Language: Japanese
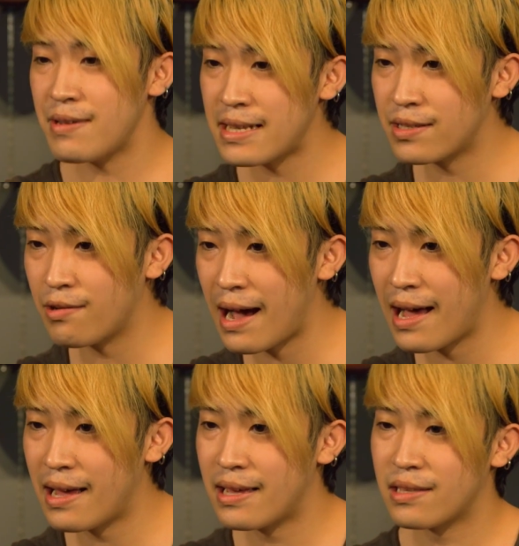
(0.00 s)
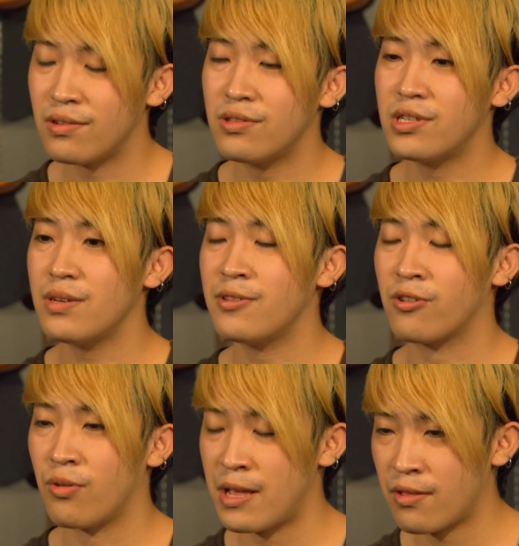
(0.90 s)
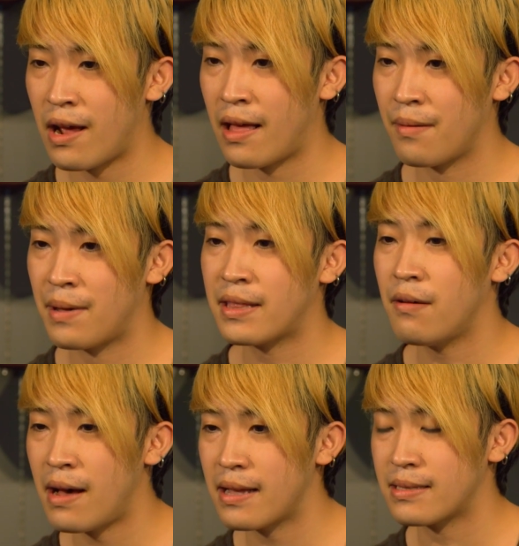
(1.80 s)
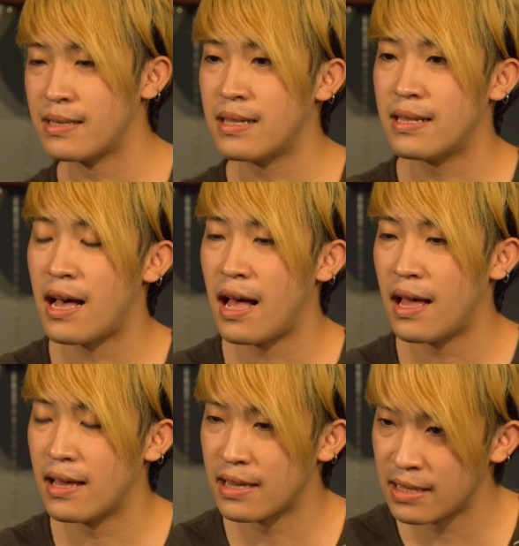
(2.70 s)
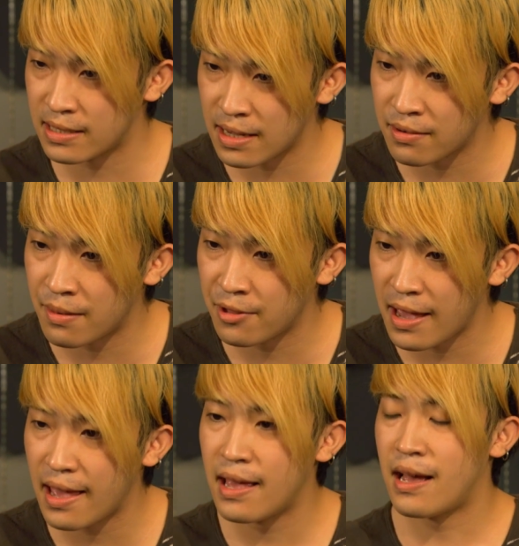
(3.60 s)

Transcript: クエストは YouTube のコメント欄または Twitter、Instagram で